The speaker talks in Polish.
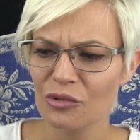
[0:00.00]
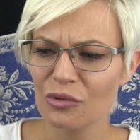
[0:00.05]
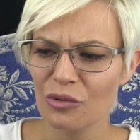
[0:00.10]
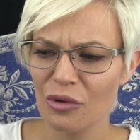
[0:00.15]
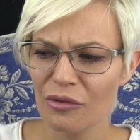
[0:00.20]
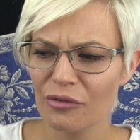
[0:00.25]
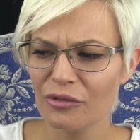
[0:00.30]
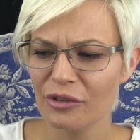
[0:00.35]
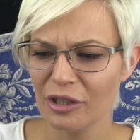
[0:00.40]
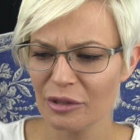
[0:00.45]

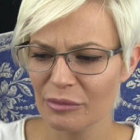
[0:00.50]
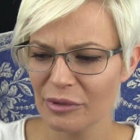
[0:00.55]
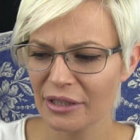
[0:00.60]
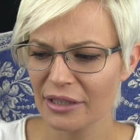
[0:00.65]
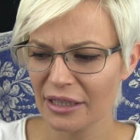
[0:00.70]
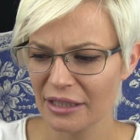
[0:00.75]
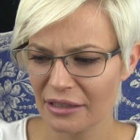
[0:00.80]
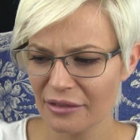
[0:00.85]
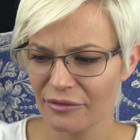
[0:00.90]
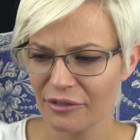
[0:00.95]
niedługo
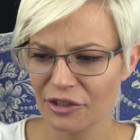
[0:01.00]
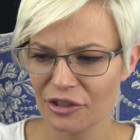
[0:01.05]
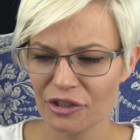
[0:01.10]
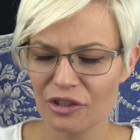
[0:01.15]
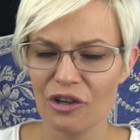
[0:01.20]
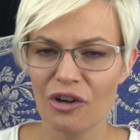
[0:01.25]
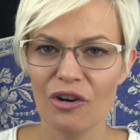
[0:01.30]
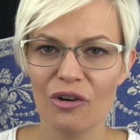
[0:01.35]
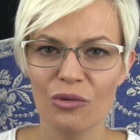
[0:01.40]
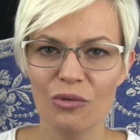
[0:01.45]
filmik taki
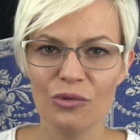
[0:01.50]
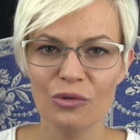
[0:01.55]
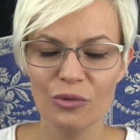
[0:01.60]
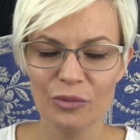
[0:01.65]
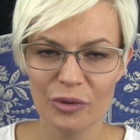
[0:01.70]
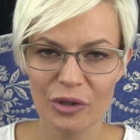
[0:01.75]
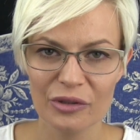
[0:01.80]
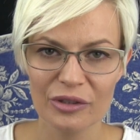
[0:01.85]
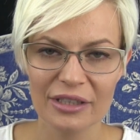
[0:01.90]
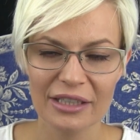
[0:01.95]
właśnie o
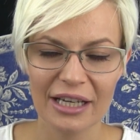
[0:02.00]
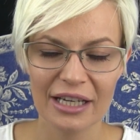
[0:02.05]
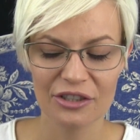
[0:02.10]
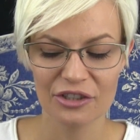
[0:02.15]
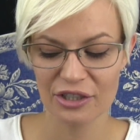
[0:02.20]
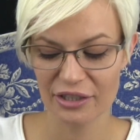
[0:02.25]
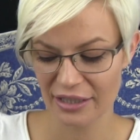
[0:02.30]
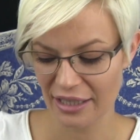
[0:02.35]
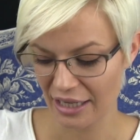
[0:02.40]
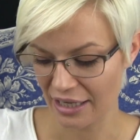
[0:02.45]
ulubionych
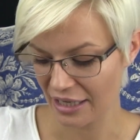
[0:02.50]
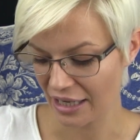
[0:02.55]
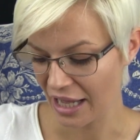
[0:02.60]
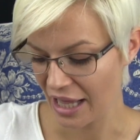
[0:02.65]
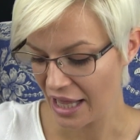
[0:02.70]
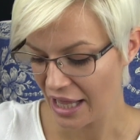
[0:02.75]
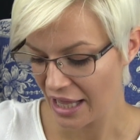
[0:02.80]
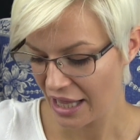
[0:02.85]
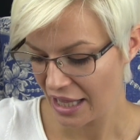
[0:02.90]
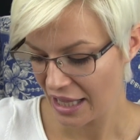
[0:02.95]
gadżetach
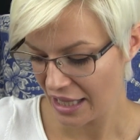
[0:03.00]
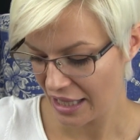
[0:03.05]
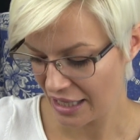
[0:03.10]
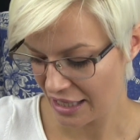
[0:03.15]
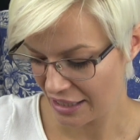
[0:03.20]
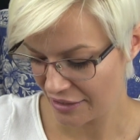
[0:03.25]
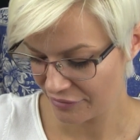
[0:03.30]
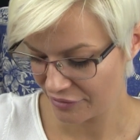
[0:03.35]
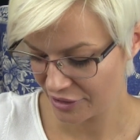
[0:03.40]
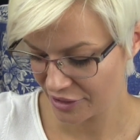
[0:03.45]

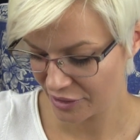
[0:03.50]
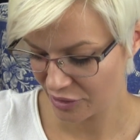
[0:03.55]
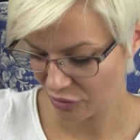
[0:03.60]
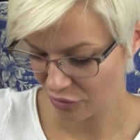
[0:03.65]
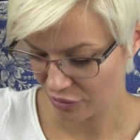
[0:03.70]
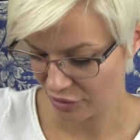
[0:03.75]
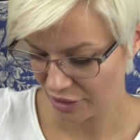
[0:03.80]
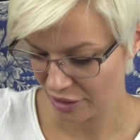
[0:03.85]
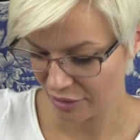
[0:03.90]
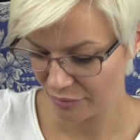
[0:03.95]
e,
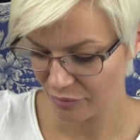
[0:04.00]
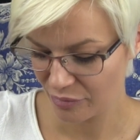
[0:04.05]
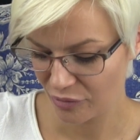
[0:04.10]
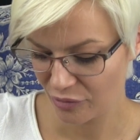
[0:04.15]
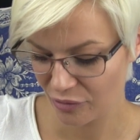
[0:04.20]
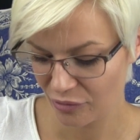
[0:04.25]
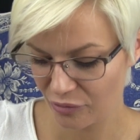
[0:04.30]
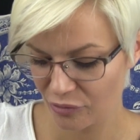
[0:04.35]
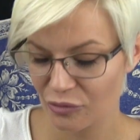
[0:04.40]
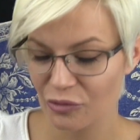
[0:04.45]
Wiktorii,
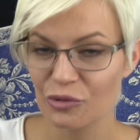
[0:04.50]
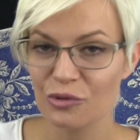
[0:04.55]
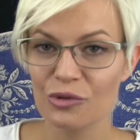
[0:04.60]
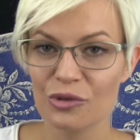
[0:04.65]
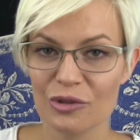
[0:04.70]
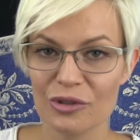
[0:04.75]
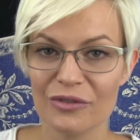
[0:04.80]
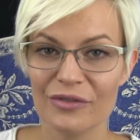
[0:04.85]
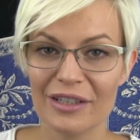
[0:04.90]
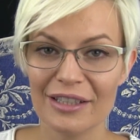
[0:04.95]
bo
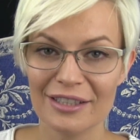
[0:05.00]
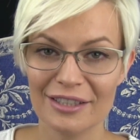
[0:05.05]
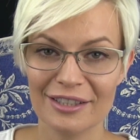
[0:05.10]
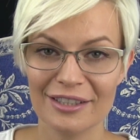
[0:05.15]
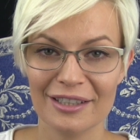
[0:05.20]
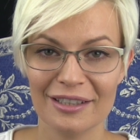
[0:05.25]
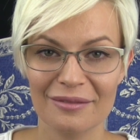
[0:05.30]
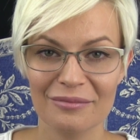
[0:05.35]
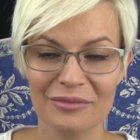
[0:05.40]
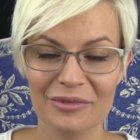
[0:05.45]
dużo z
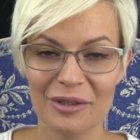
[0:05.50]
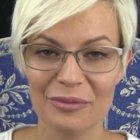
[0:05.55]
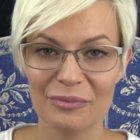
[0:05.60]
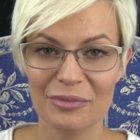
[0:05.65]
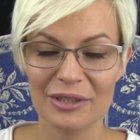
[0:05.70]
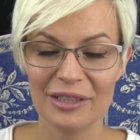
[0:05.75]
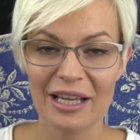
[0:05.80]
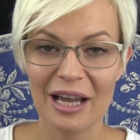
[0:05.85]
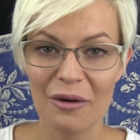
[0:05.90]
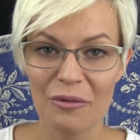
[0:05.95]
Was się mnie
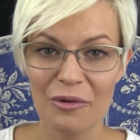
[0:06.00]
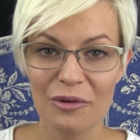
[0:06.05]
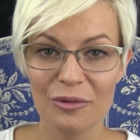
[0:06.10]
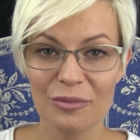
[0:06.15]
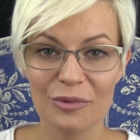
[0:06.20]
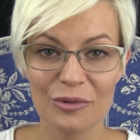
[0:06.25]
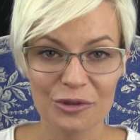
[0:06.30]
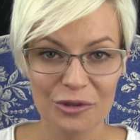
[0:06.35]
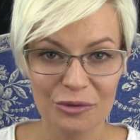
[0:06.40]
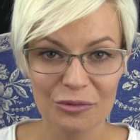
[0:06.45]
pytało
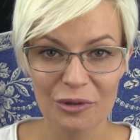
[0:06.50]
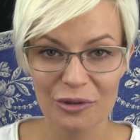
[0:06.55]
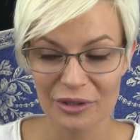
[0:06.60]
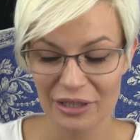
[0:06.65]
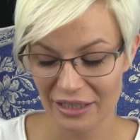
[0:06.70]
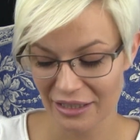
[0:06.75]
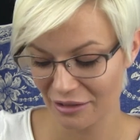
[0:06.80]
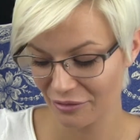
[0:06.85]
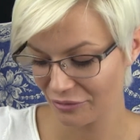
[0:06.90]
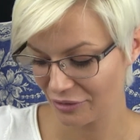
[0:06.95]
i prosiło o
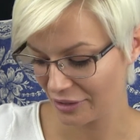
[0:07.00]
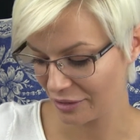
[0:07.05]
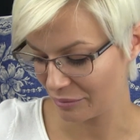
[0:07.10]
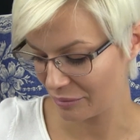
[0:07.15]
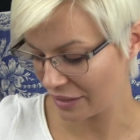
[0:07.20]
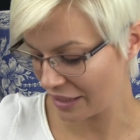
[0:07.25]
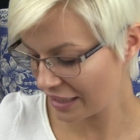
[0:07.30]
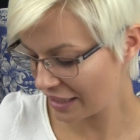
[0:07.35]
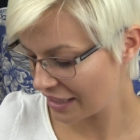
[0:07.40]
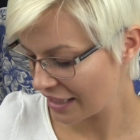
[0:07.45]
taki
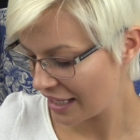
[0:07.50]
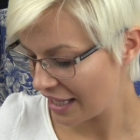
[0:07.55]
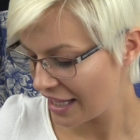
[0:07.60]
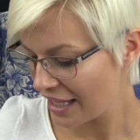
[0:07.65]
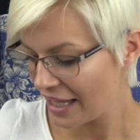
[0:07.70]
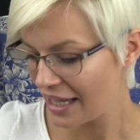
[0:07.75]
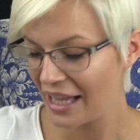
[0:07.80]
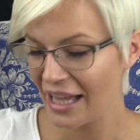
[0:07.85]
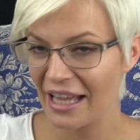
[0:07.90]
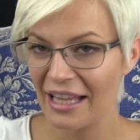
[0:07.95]
filmik.
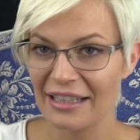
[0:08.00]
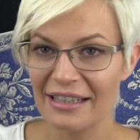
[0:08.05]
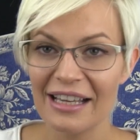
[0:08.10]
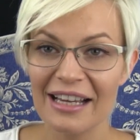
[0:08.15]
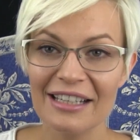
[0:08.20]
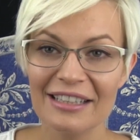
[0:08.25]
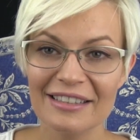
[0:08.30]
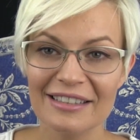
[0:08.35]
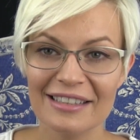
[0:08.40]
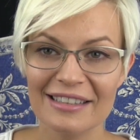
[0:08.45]
E,
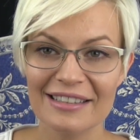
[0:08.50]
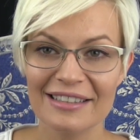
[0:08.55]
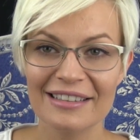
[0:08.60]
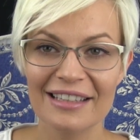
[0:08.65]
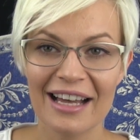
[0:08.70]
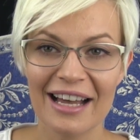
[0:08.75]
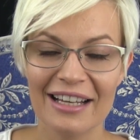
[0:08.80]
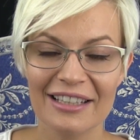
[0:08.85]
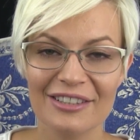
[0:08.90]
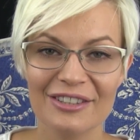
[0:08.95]
dajcie
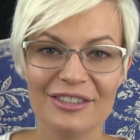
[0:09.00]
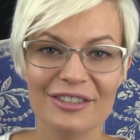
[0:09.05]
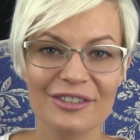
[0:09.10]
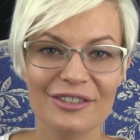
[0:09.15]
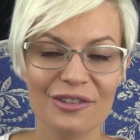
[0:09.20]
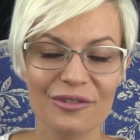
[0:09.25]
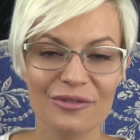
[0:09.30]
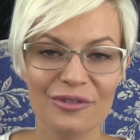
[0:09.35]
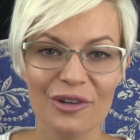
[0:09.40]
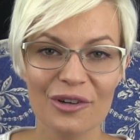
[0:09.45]
znać,
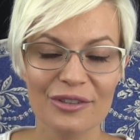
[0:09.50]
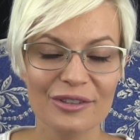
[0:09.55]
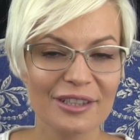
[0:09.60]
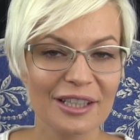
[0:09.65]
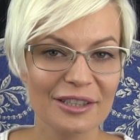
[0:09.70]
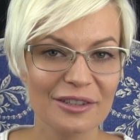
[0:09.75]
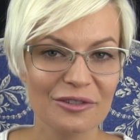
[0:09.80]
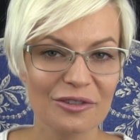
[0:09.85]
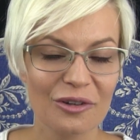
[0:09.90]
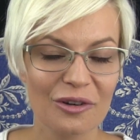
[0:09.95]
co Wy
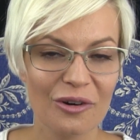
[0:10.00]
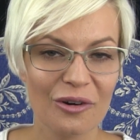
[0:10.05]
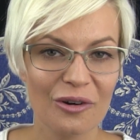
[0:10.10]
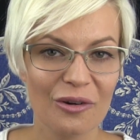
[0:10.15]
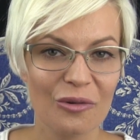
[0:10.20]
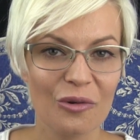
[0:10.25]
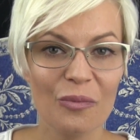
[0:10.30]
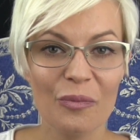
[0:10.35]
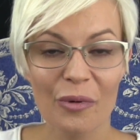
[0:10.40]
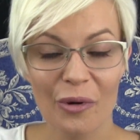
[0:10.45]

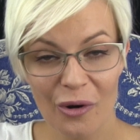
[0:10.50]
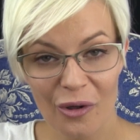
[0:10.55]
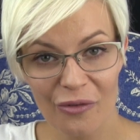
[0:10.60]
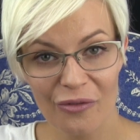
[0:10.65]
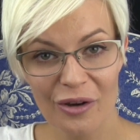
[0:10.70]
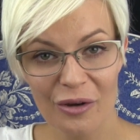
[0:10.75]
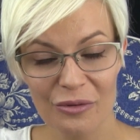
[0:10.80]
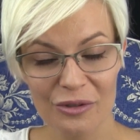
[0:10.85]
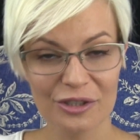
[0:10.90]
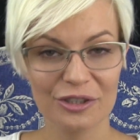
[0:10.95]
ostatnio
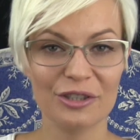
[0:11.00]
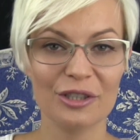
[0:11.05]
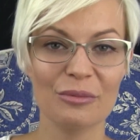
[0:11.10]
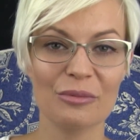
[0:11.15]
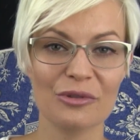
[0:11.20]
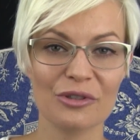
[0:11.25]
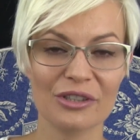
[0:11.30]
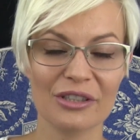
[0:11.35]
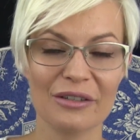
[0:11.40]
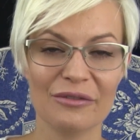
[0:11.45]

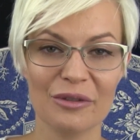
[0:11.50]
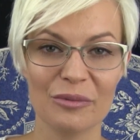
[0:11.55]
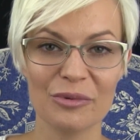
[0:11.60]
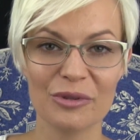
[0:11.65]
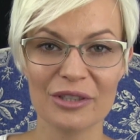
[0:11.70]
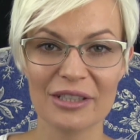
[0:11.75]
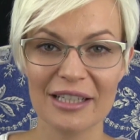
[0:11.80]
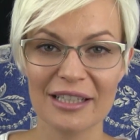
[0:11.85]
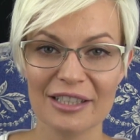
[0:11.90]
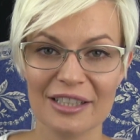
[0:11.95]
upolowałyście może na
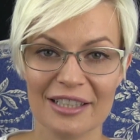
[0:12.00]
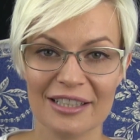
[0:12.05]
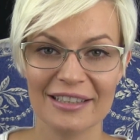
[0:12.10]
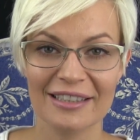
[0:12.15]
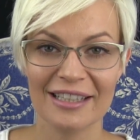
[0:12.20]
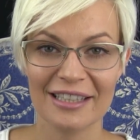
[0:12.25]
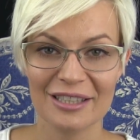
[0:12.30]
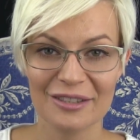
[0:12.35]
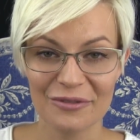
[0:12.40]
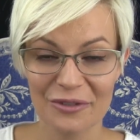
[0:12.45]
wyprzedażach
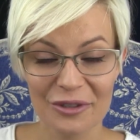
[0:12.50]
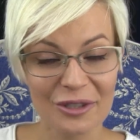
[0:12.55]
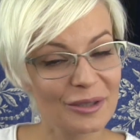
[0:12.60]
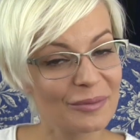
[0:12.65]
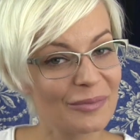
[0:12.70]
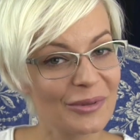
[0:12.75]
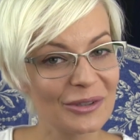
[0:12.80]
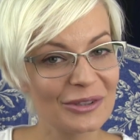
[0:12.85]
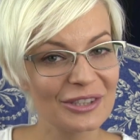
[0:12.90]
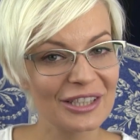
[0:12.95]
dla
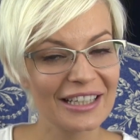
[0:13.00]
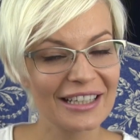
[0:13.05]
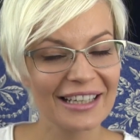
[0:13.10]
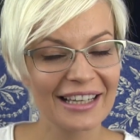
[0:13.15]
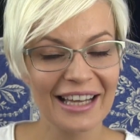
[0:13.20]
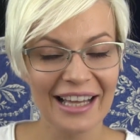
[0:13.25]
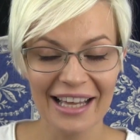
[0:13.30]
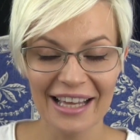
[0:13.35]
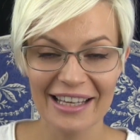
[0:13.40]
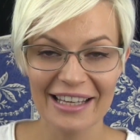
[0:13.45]
swoich pociech.
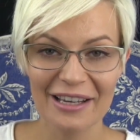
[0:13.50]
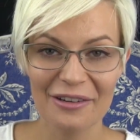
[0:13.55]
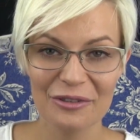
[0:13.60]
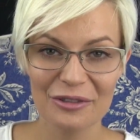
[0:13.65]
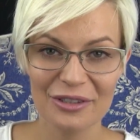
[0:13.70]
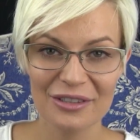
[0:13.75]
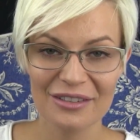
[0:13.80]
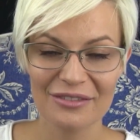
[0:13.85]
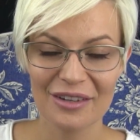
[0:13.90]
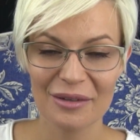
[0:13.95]
Ja
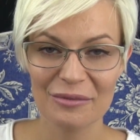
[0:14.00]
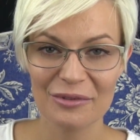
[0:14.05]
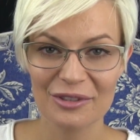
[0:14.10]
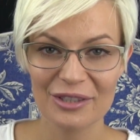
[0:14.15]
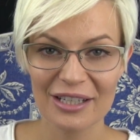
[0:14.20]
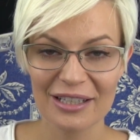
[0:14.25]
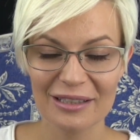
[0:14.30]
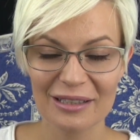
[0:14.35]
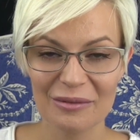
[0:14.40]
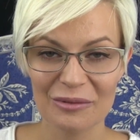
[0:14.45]
już się z Wami
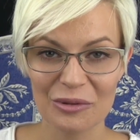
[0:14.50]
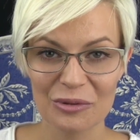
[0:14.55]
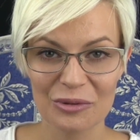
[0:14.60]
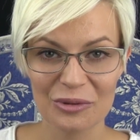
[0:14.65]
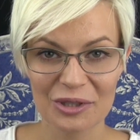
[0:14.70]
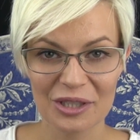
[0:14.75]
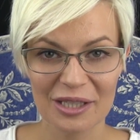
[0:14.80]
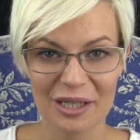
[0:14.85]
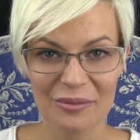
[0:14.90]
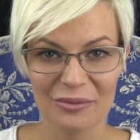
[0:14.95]
żegnam, do
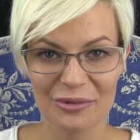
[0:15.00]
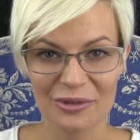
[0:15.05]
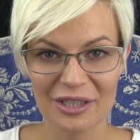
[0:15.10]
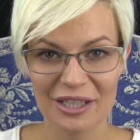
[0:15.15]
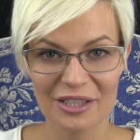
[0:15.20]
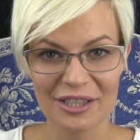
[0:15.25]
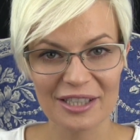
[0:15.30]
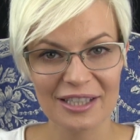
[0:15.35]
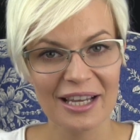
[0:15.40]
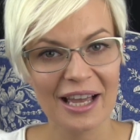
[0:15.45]
usłyszenia
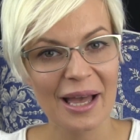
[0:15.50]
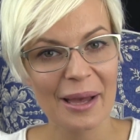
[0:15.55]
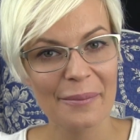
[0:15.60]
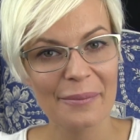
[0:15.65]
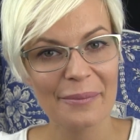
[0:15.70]
buziaczki.